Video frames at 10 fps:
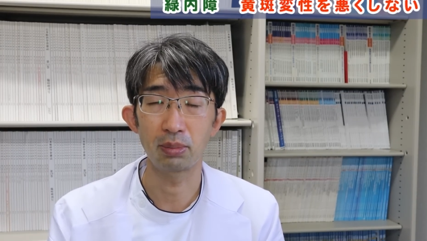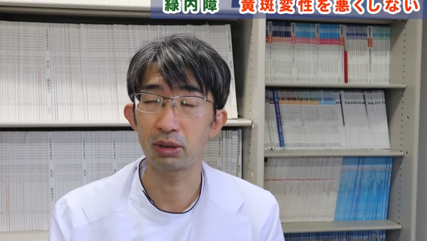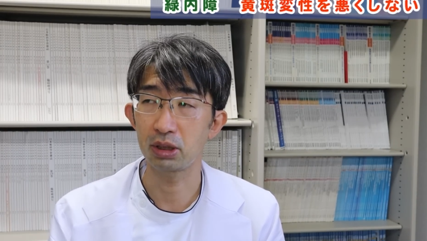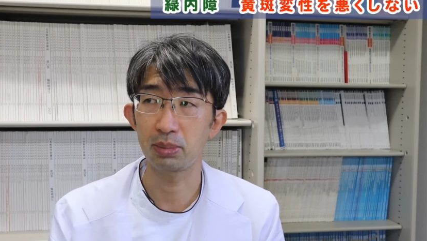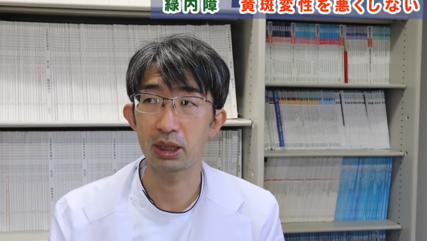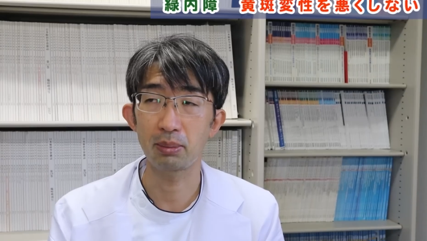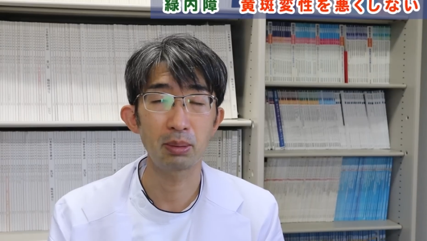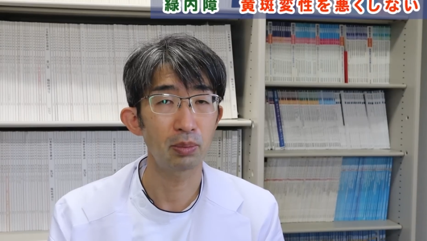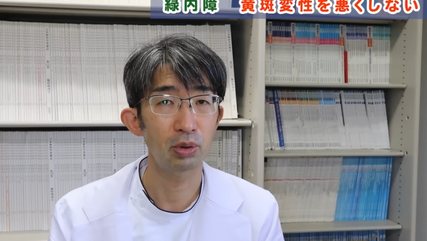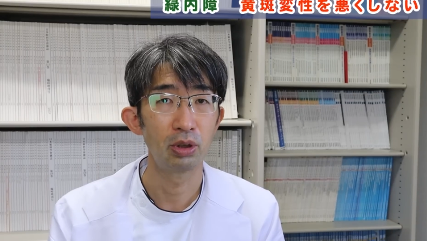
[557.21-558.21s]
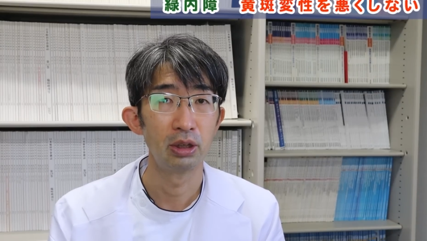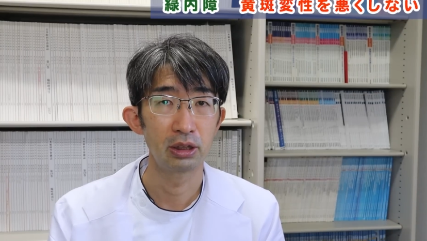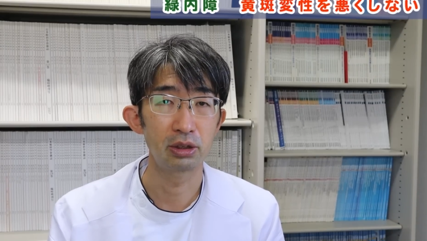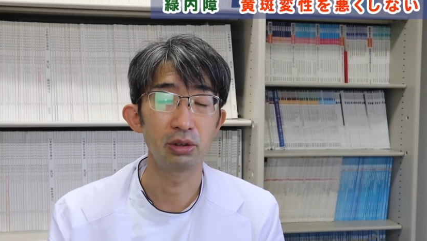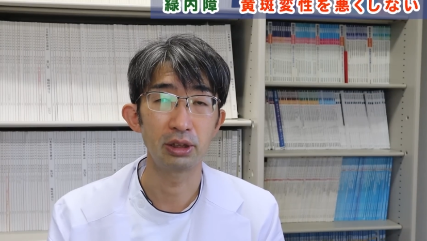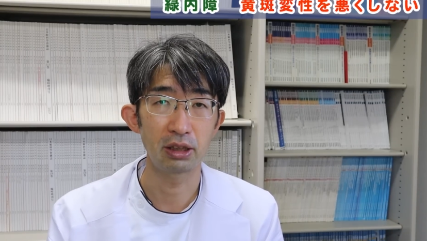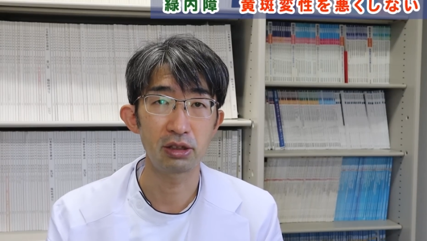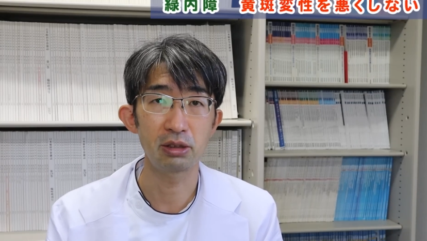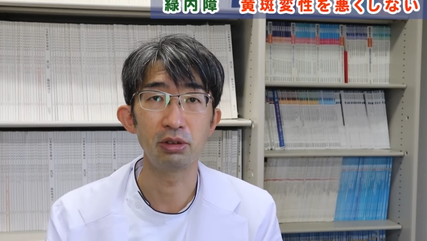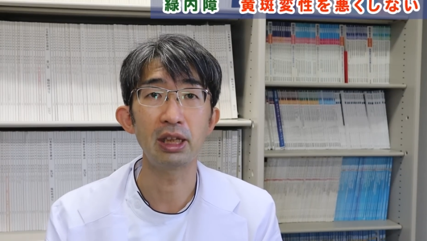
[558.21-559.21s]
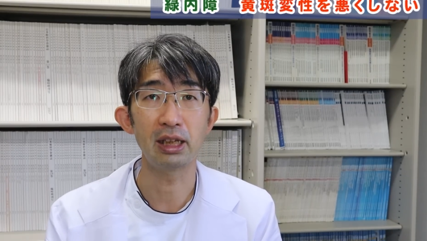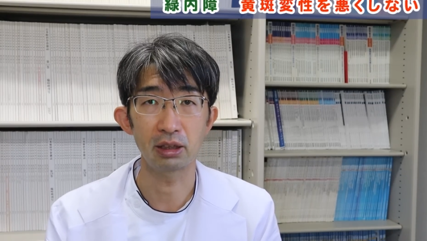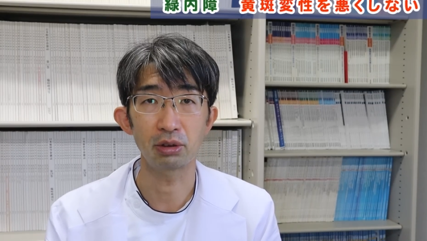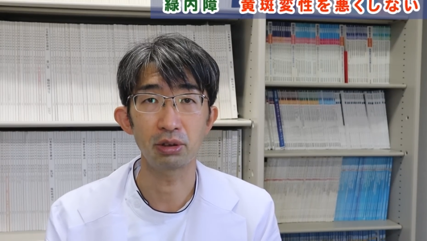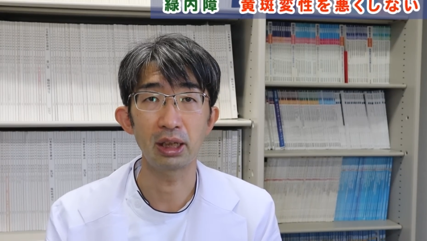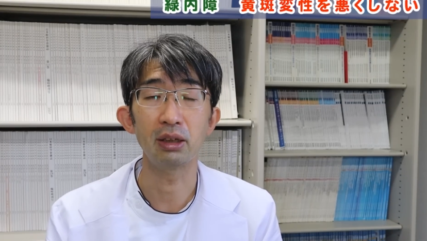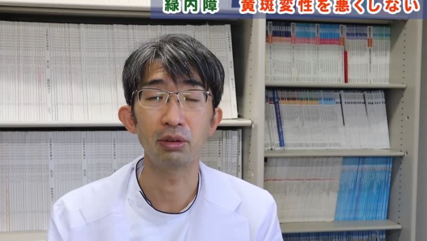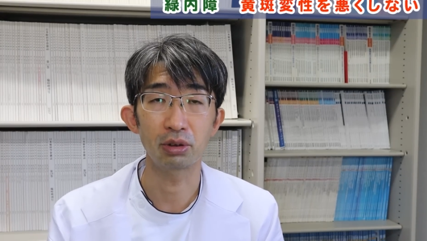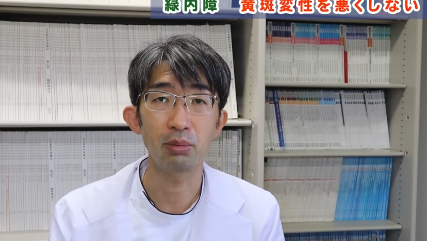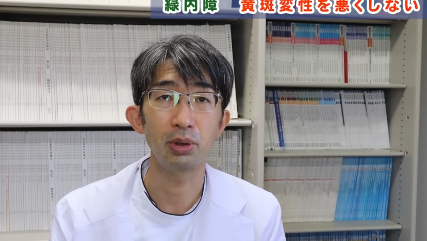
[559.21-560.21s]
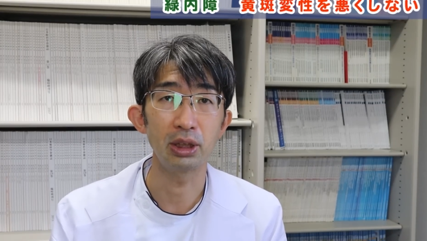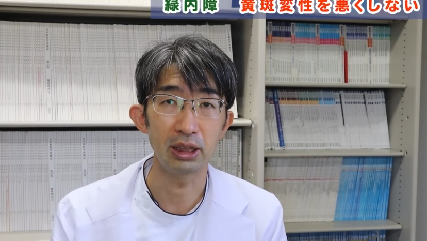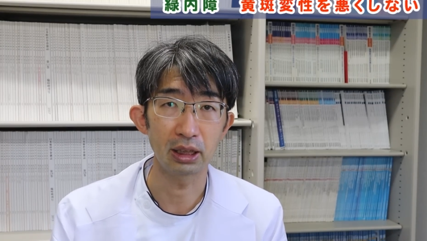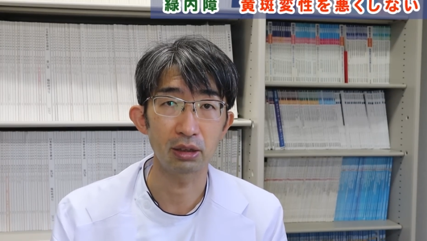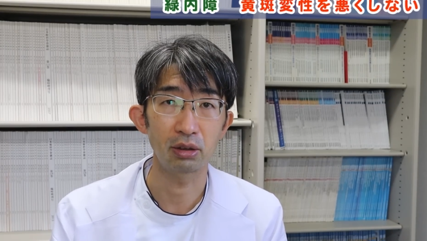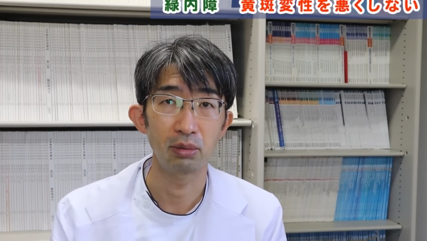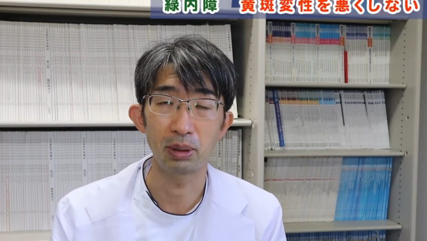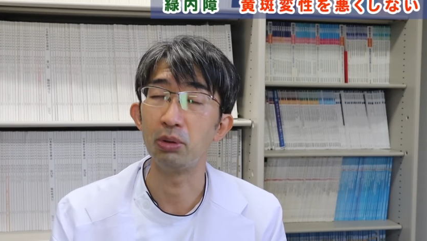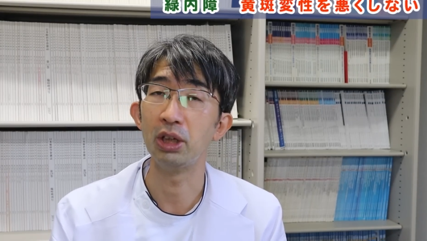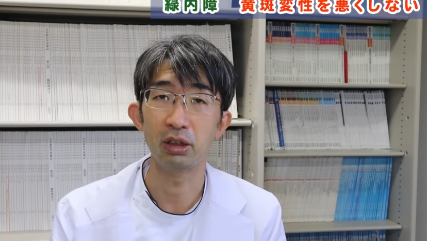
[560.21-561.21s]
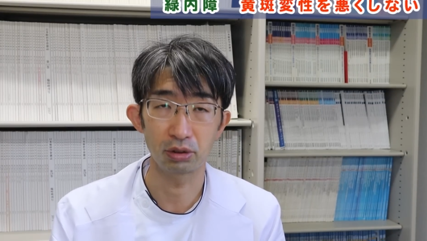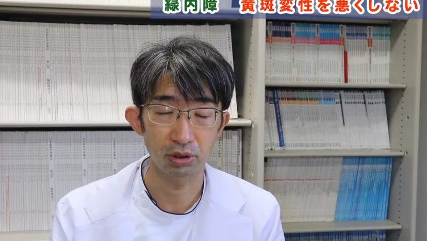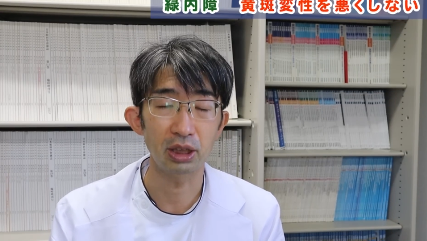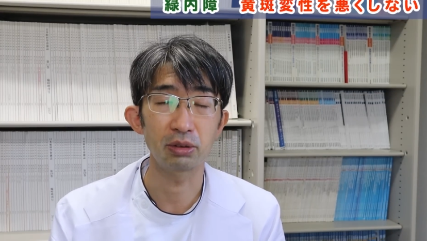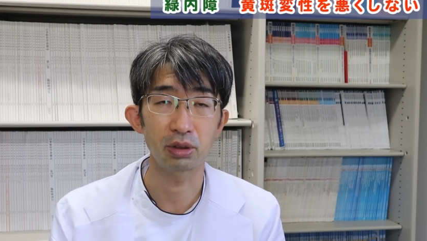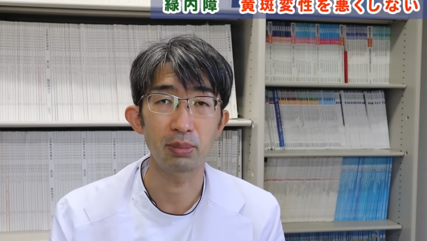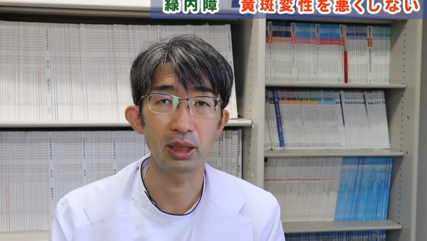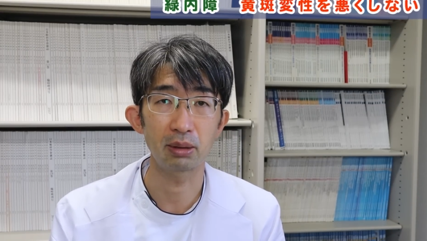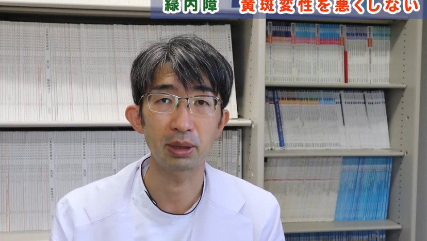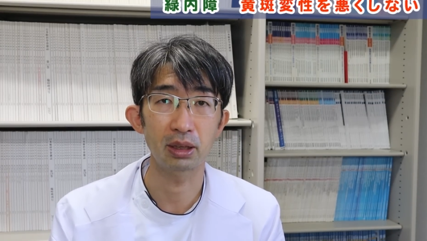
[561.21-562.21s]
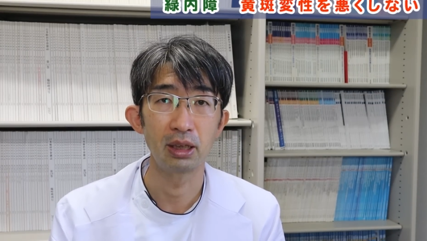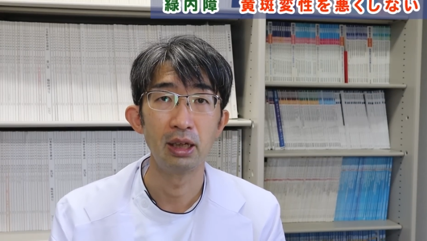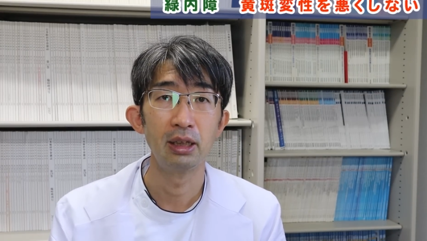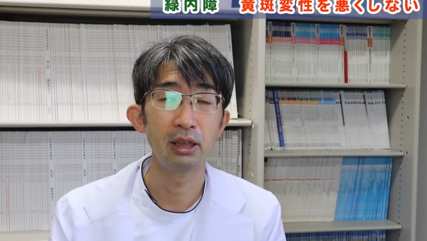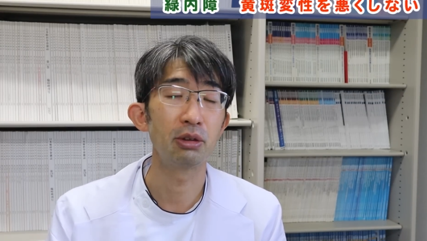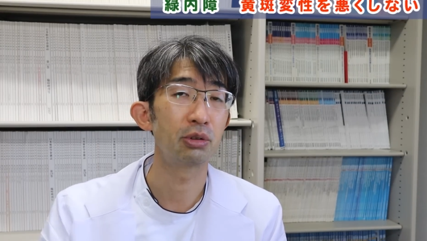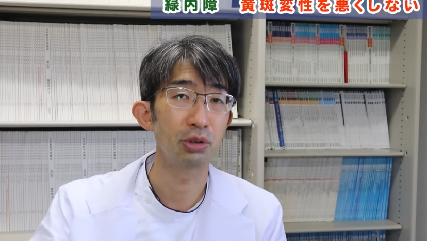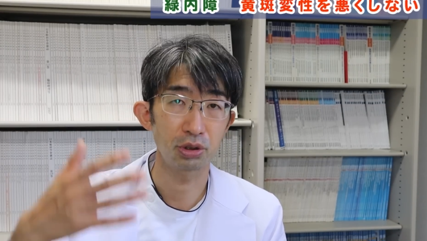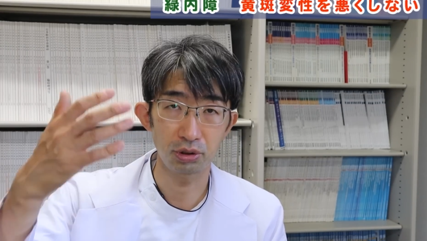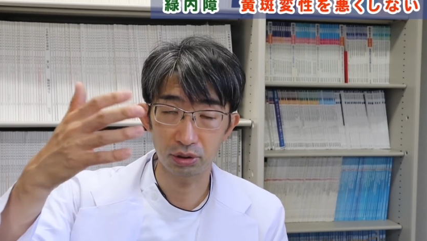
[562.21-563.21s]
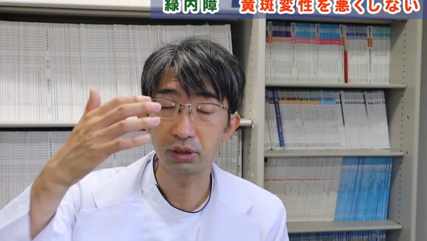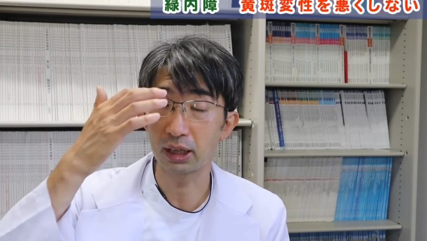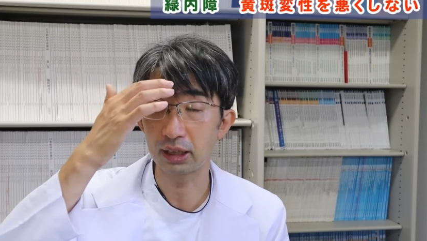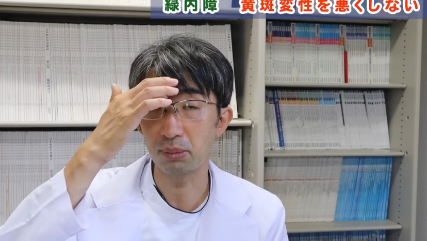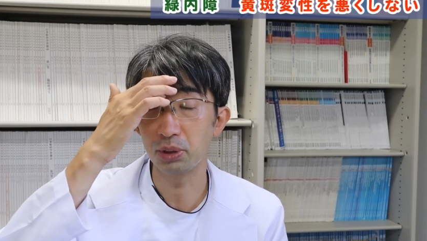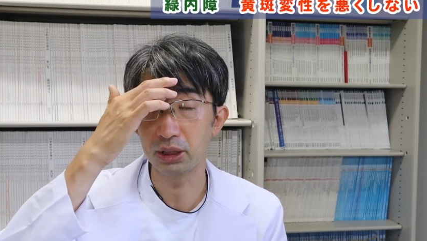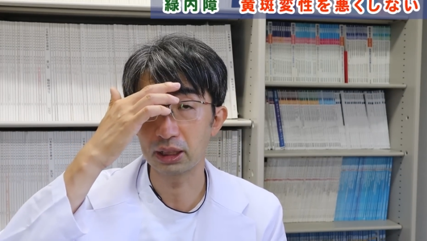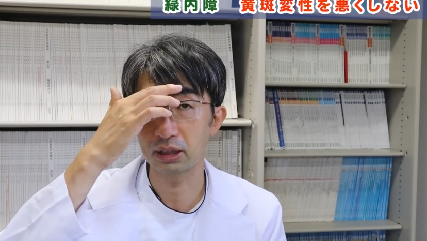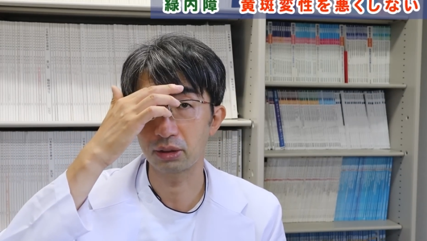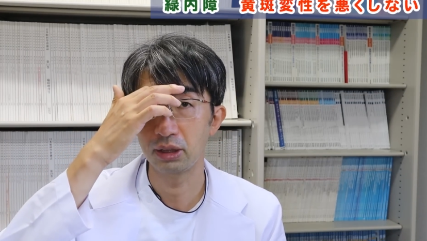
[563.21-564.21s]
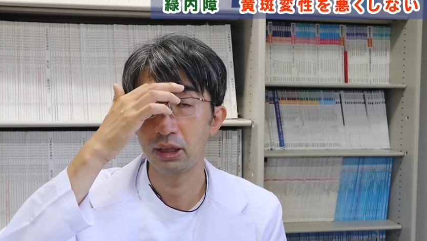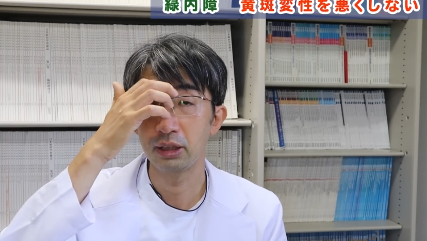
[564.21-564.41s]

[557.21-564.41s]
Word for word: マルチビタミンも必要ですし、ルテインという栄養素もいいですと。まあ、ほうれん草とかが含まれてます。で、緑黄色野菜もいいですと。